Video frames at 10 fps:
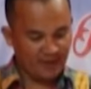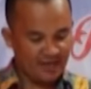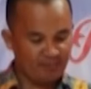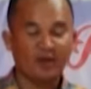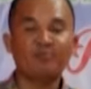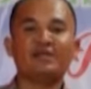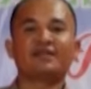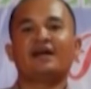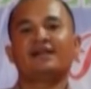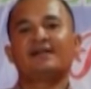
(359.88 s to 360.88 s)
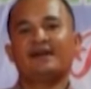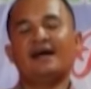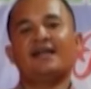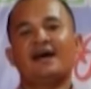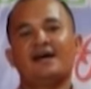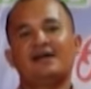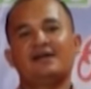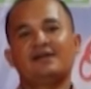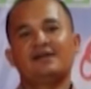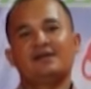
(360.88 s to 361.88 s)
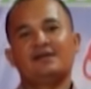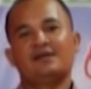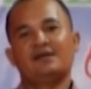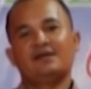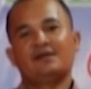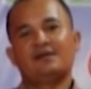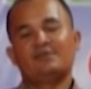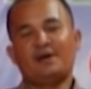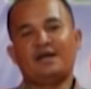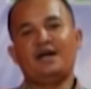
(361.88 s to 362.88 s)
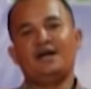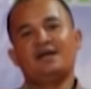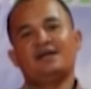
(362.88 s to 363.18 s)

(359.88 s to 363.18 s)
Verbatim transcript: pada permintaan Allah. Maka